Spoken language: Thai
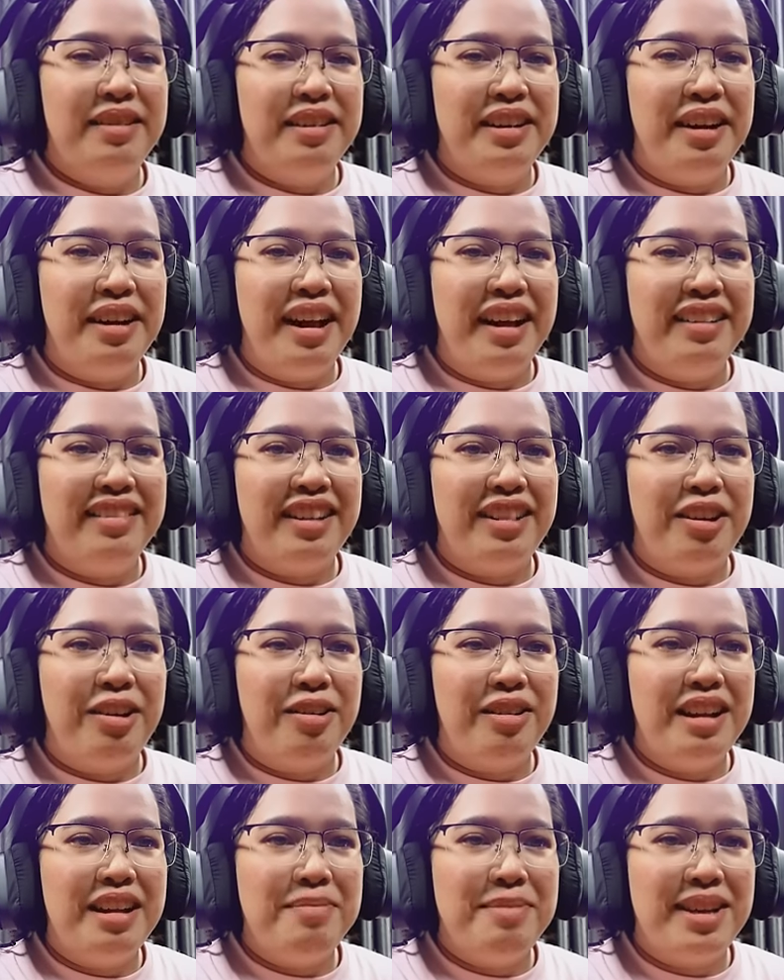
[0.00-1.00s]
เดี๋ยวนะสตอ
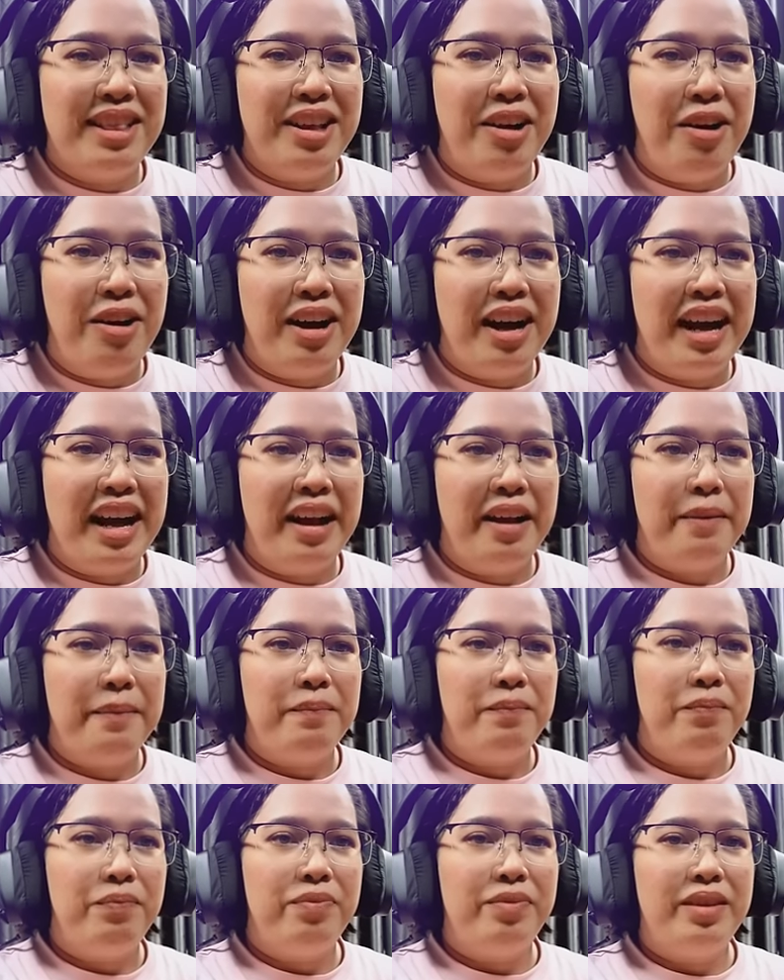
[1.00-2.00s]
รี่มีต่อค่ะ
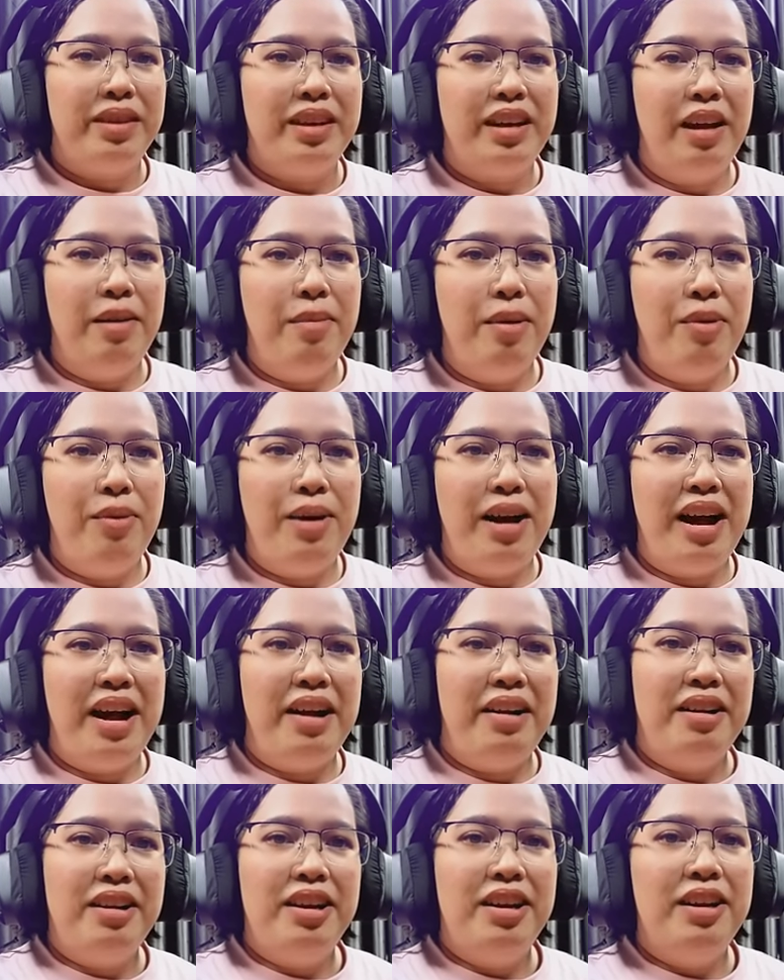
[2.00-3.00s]
เขาบอกว่า
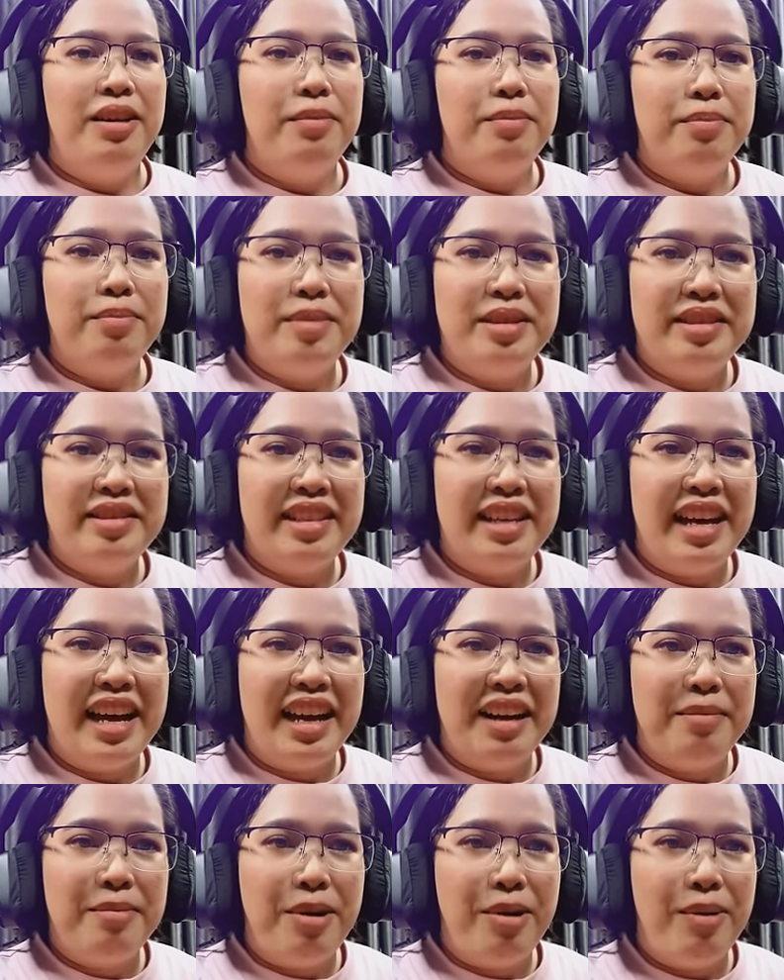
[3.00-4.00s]
มีเสีย
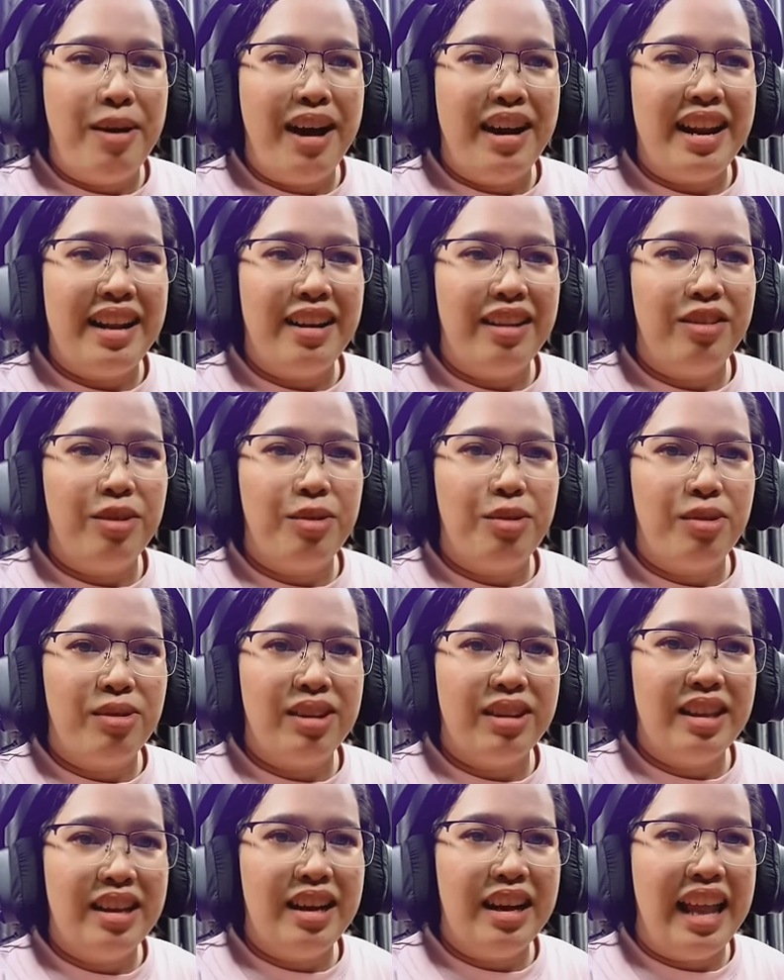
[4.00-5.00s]
งบอกว่าในที่สุดคุณ
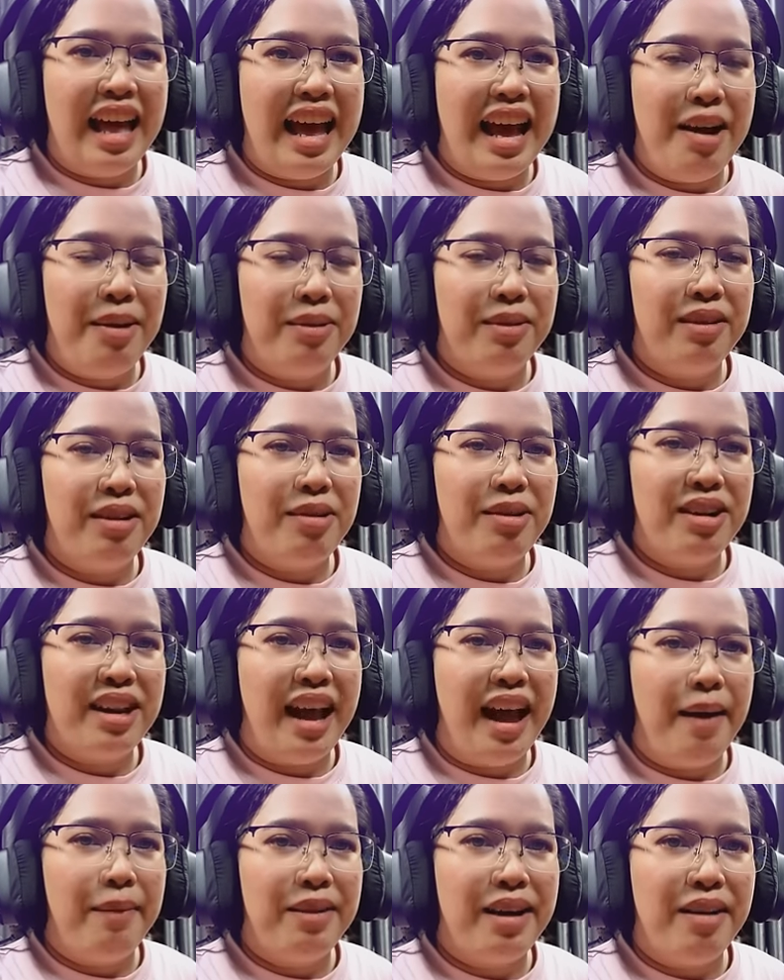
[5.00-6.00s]
ก็ตื่นแล้วเราก็
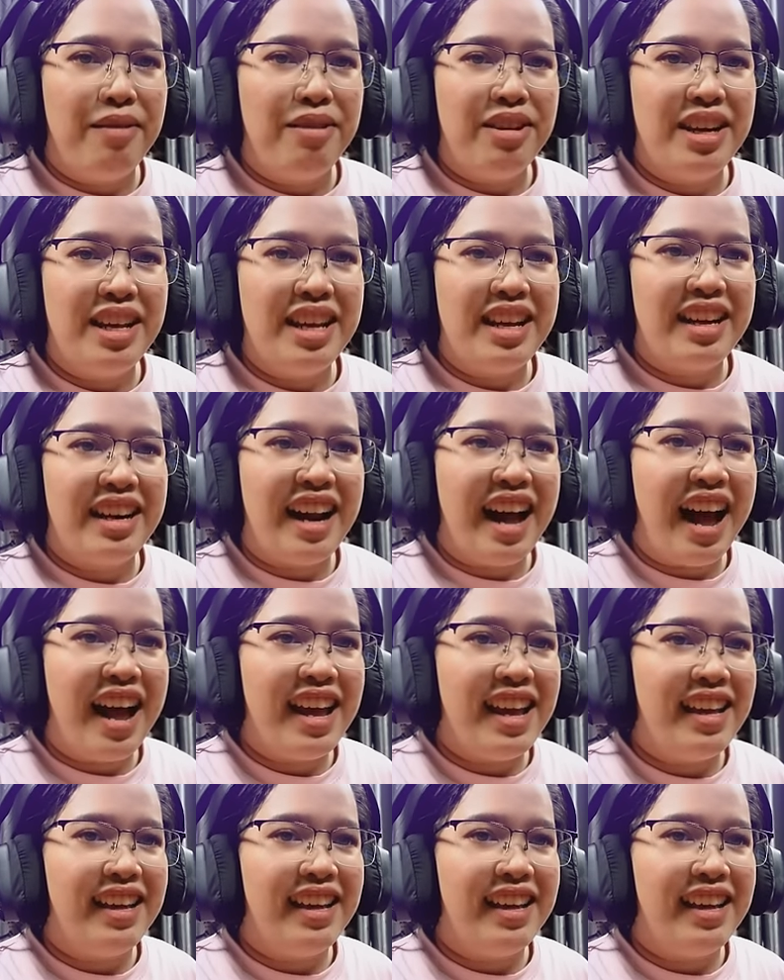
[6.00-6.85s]
ถามกันว่านี่ใคร